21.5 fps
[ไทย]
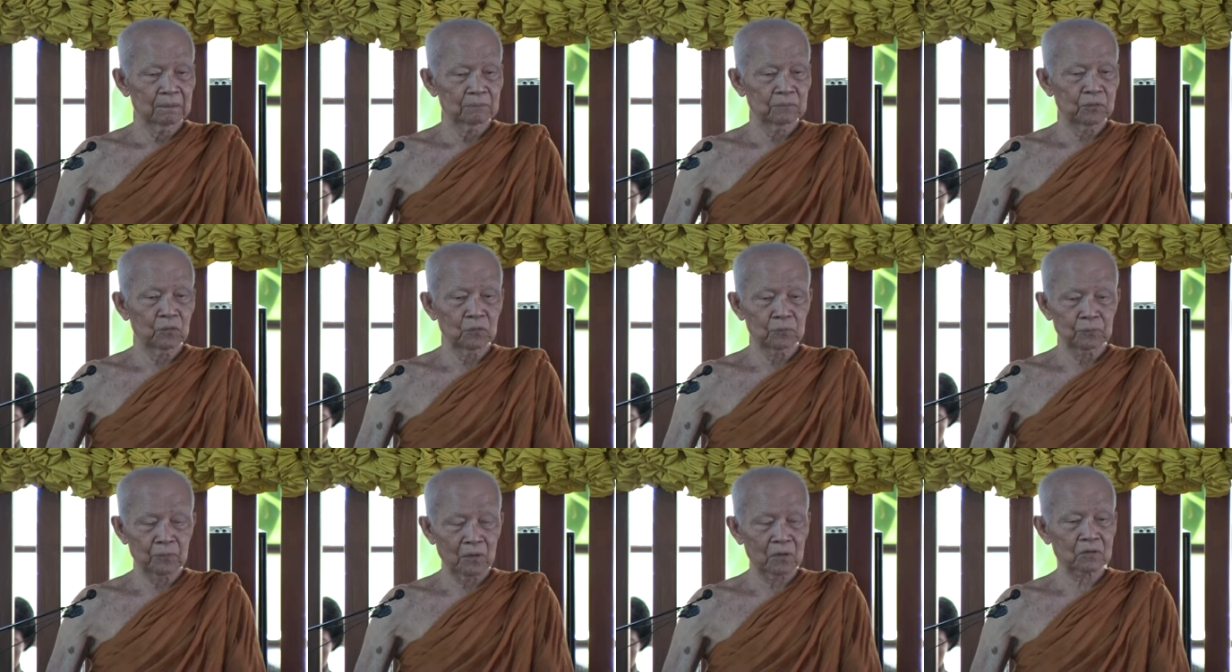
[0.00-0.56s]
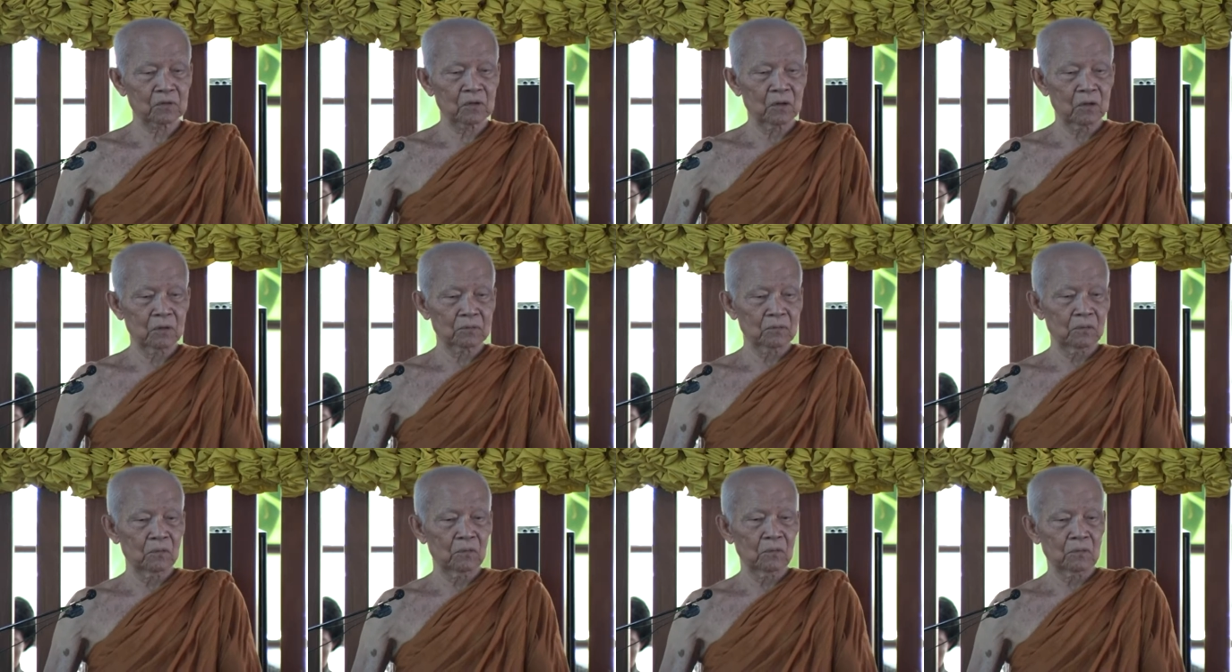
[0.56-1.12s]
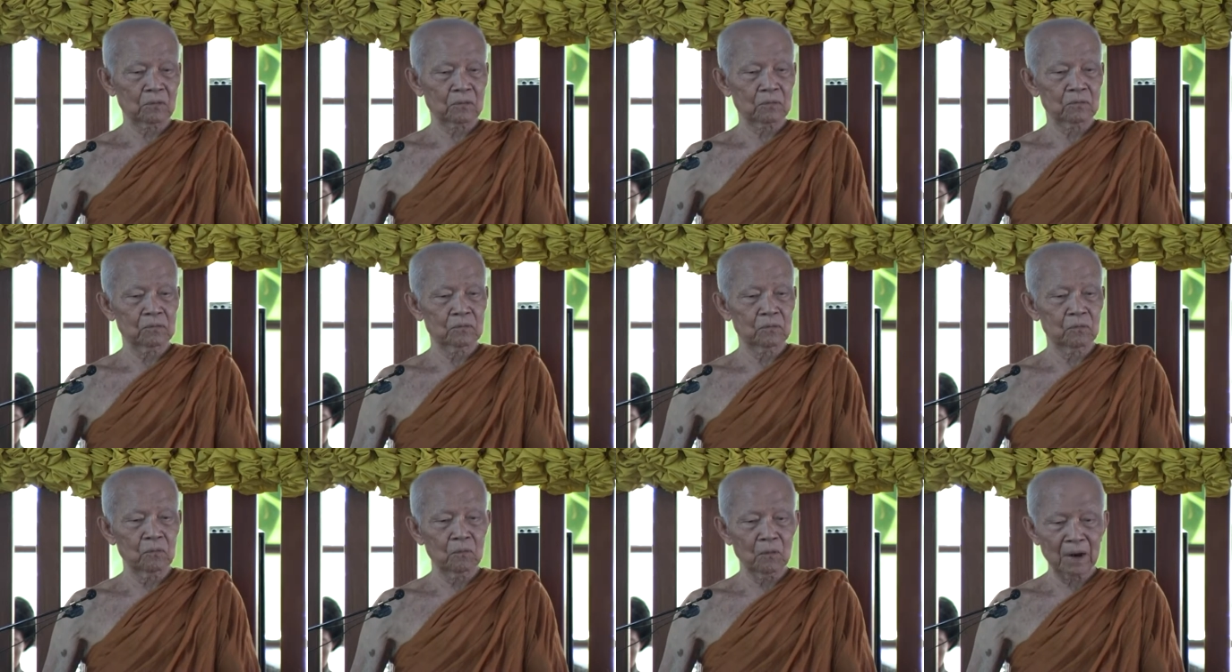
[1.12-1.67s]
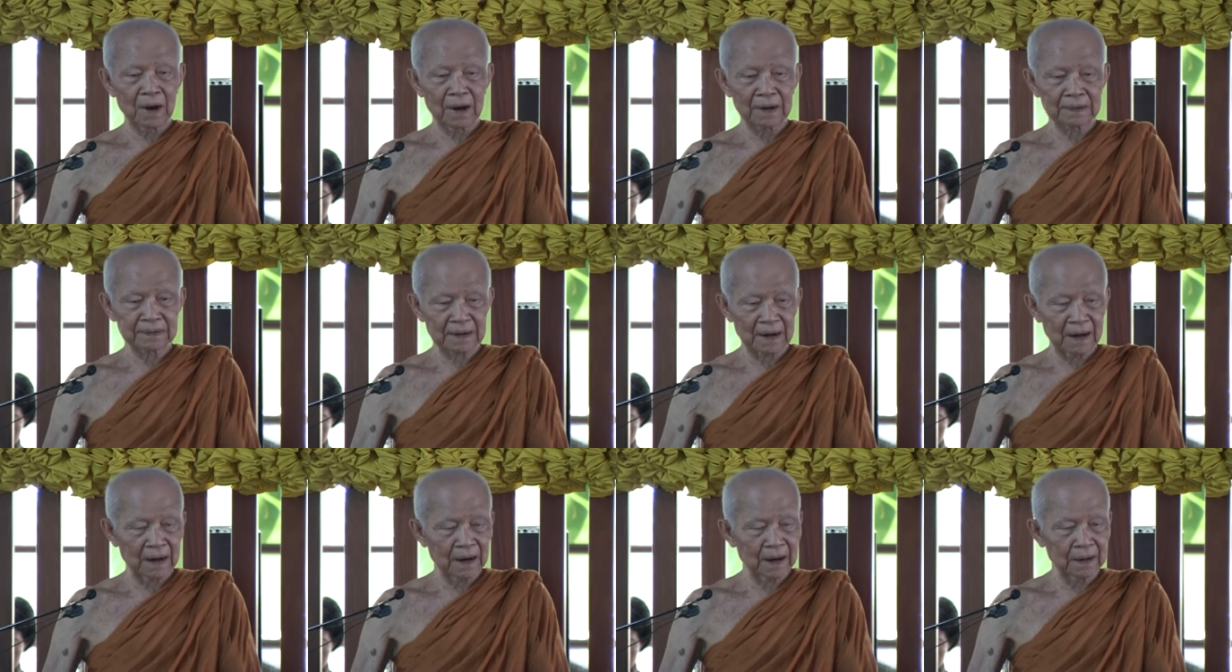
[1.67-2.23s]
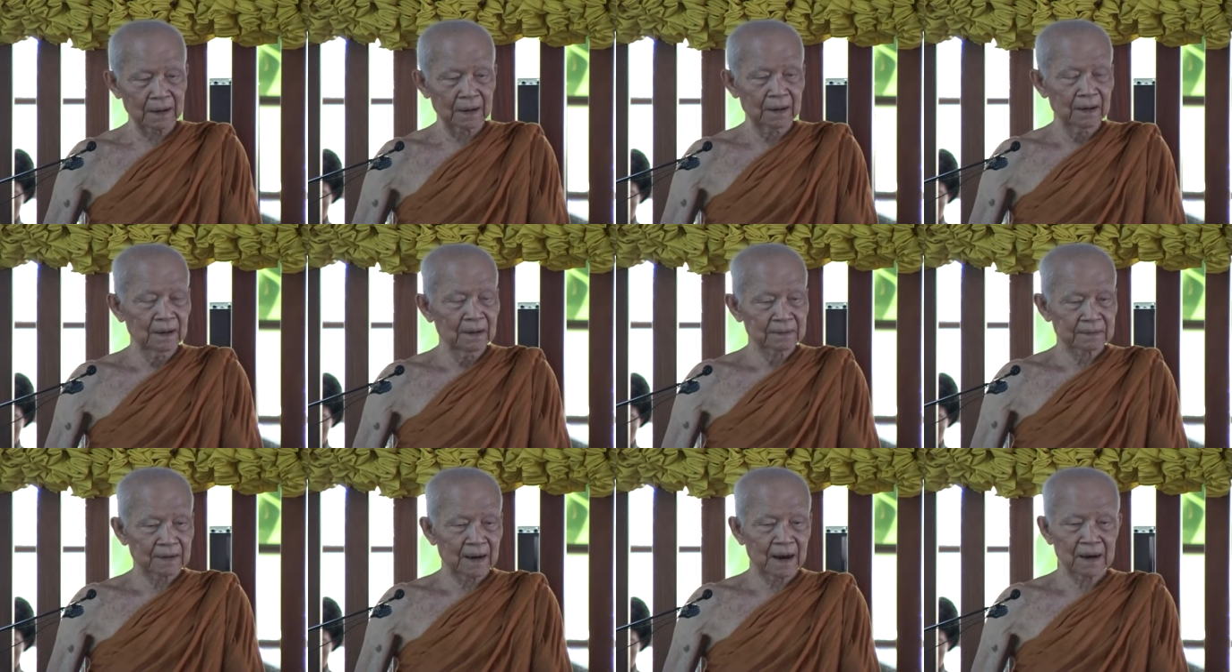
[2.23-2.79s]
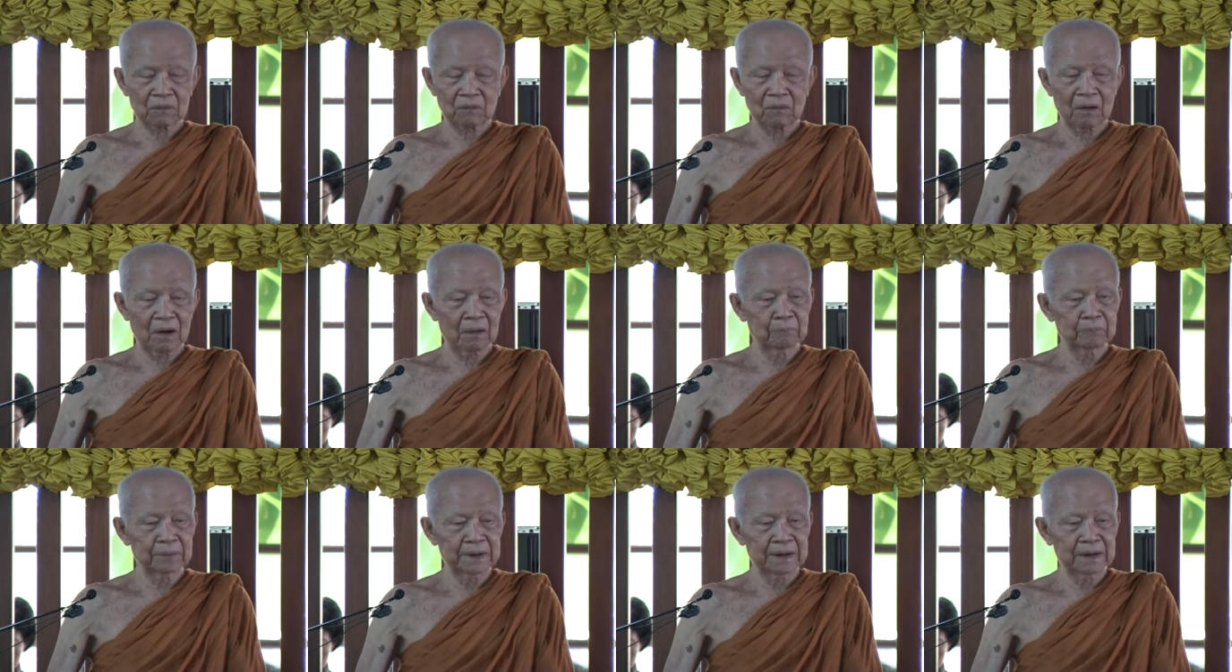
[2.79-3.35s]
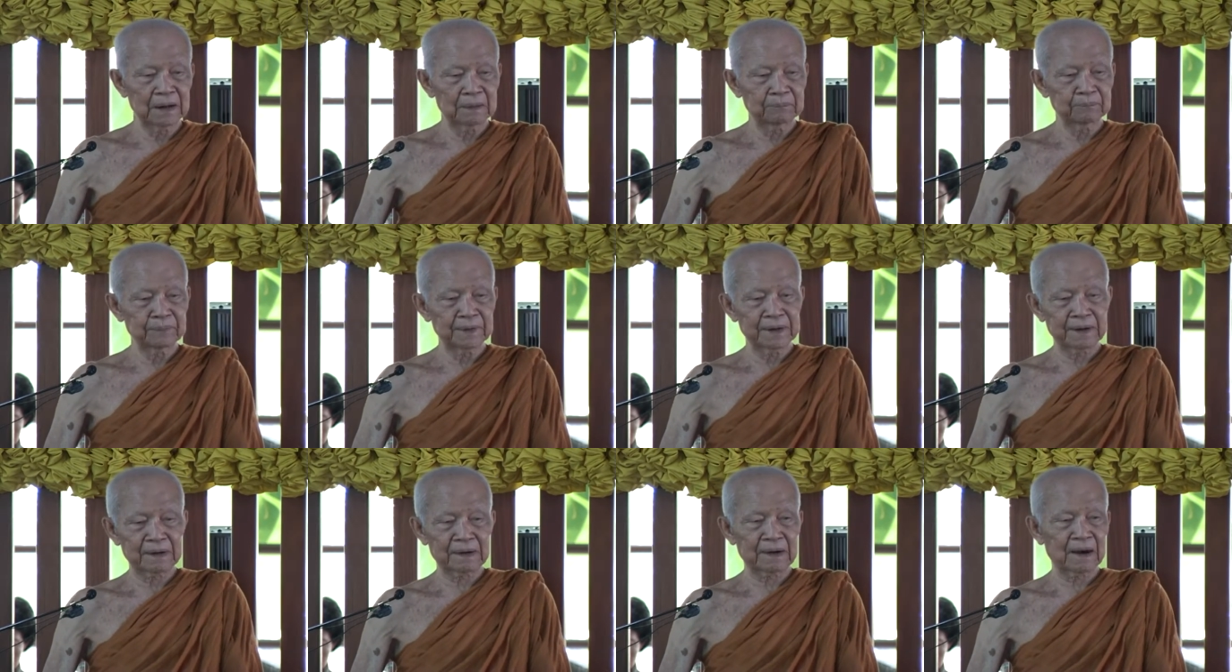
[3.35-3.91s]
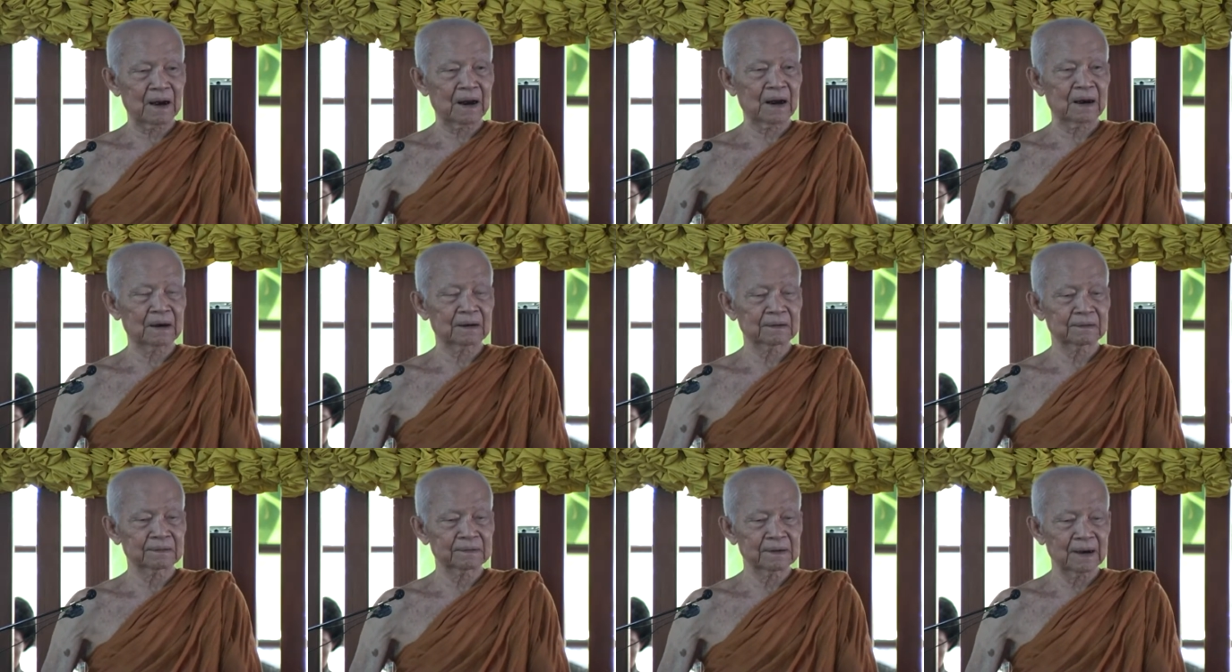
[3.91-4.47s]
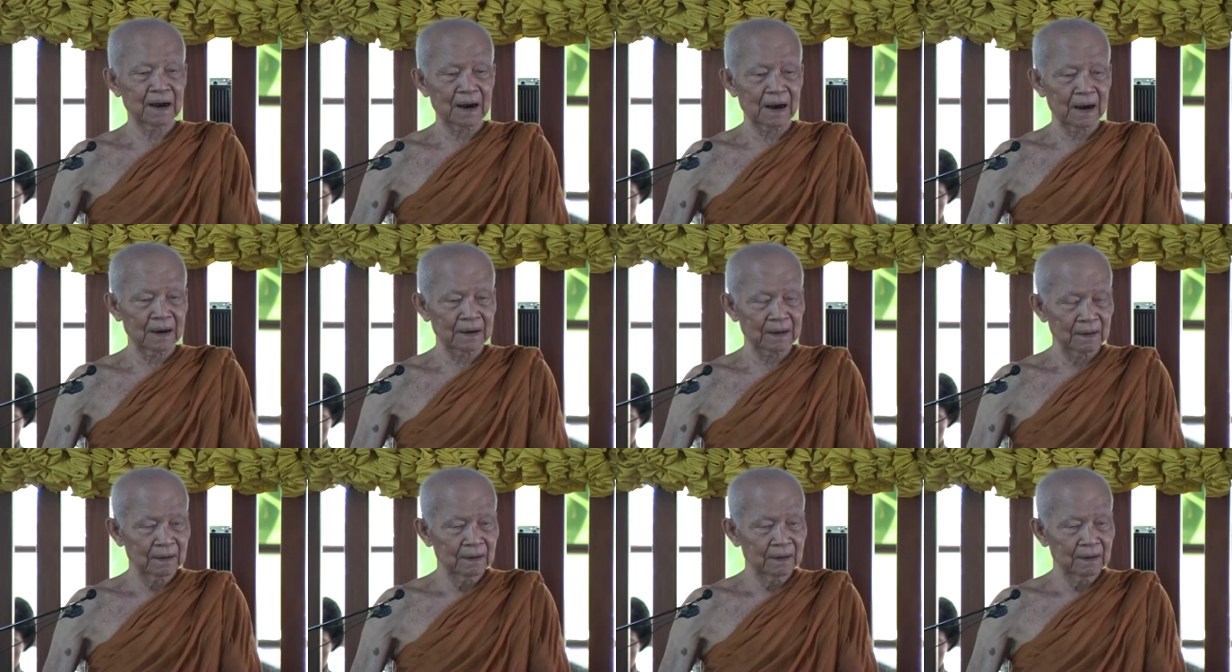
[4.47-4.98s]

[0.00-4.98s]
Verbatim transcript: ผู้ปกครองโลกควรจะให้ใช้ความพินิจพิจารณายาน